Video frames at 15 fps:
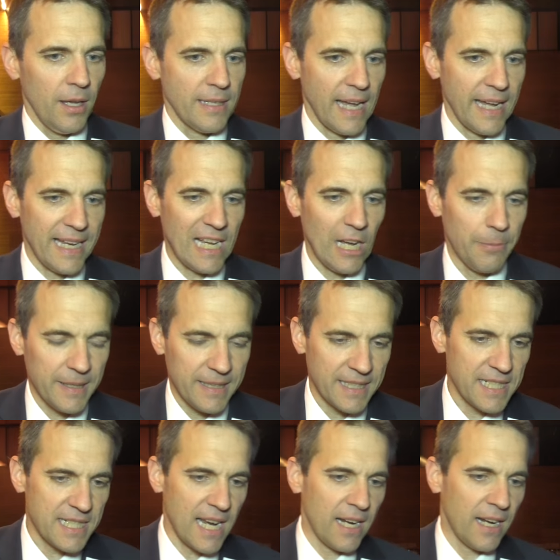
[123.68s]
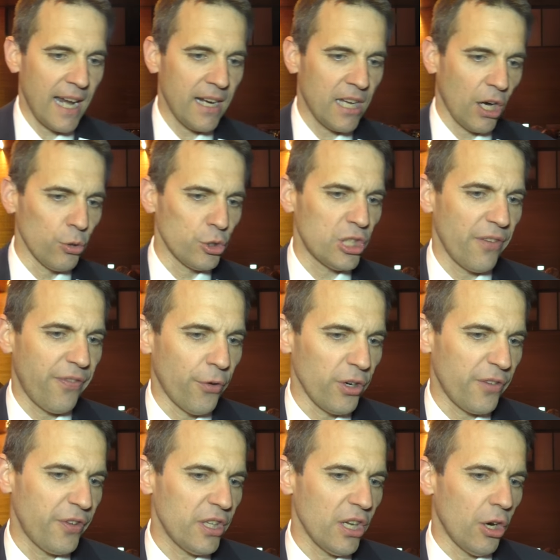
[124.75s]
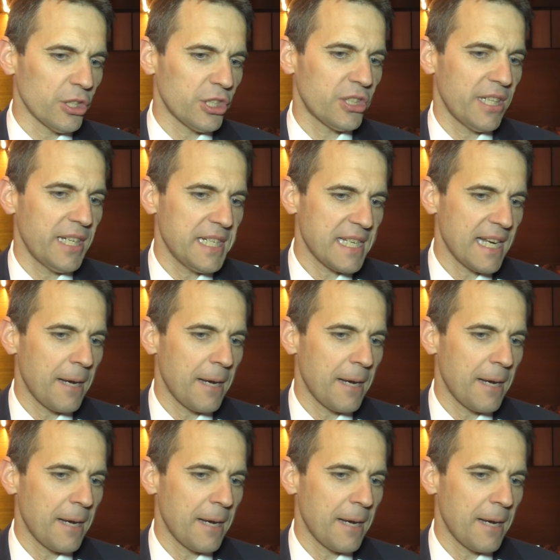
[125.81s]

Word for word: Ja, ich glaube, dass es ein, ein großer Erfolg für die Austria ist,